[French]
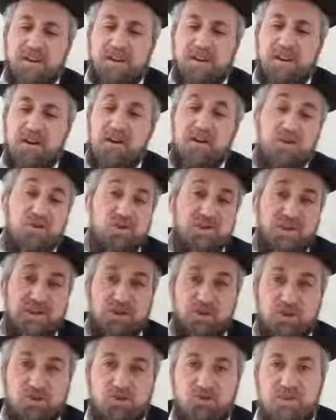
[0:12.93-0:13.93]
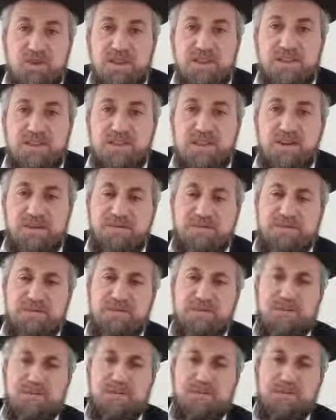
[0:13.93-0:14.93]
l'ange c'est l'ange de Esav,
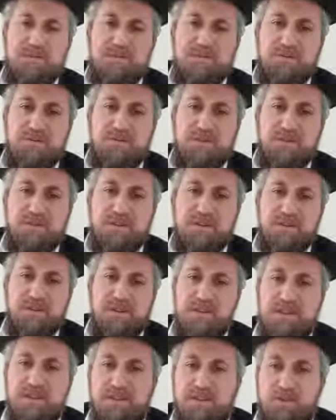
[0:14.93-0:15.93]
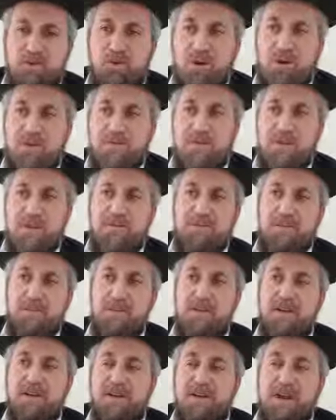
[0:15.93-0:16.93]
il essaie
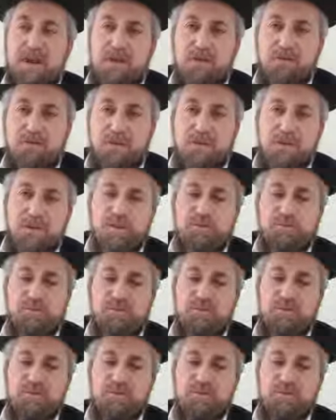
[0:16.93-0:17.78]
d'affaiblir Yaakov Avinu.